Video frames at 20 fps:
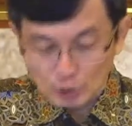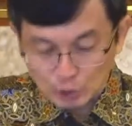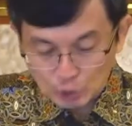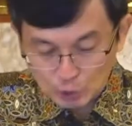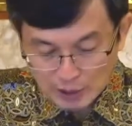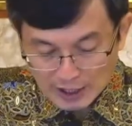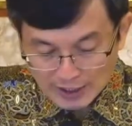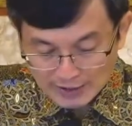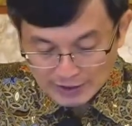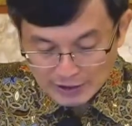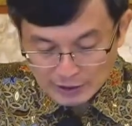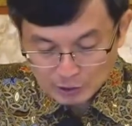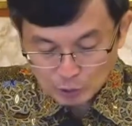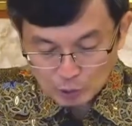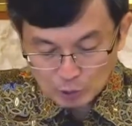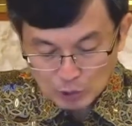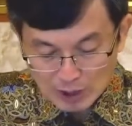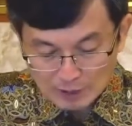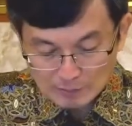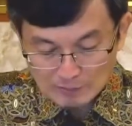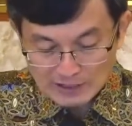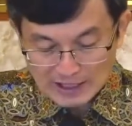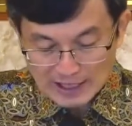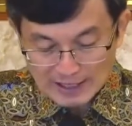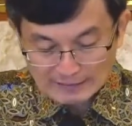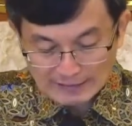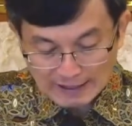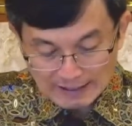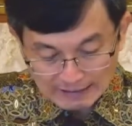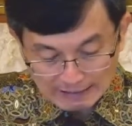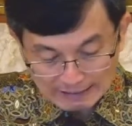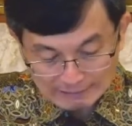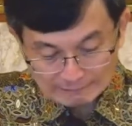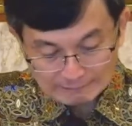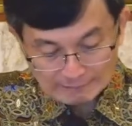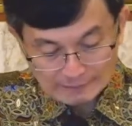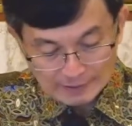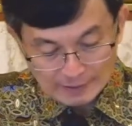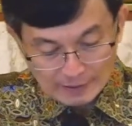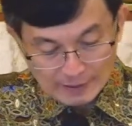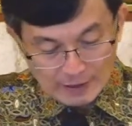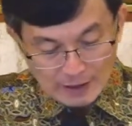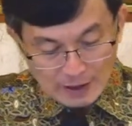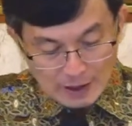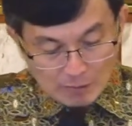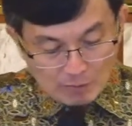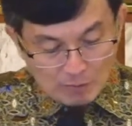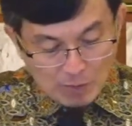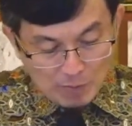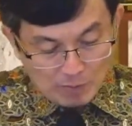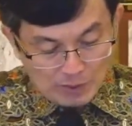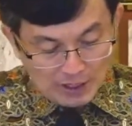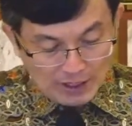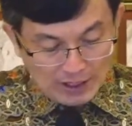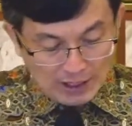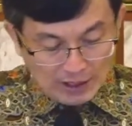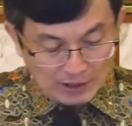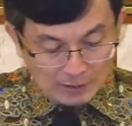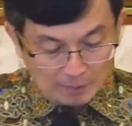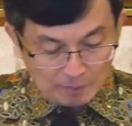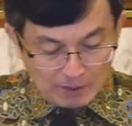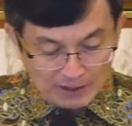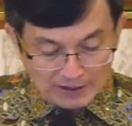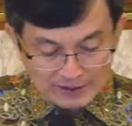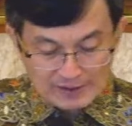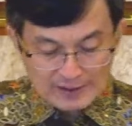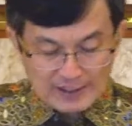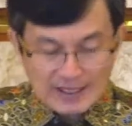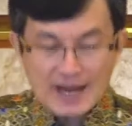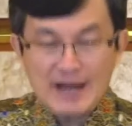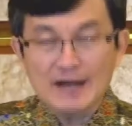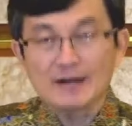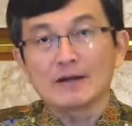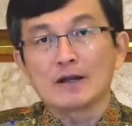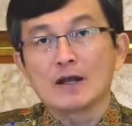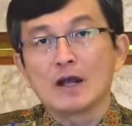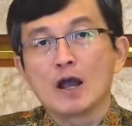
itu akhirnya Tuhan menyatakan, memberikan kepastian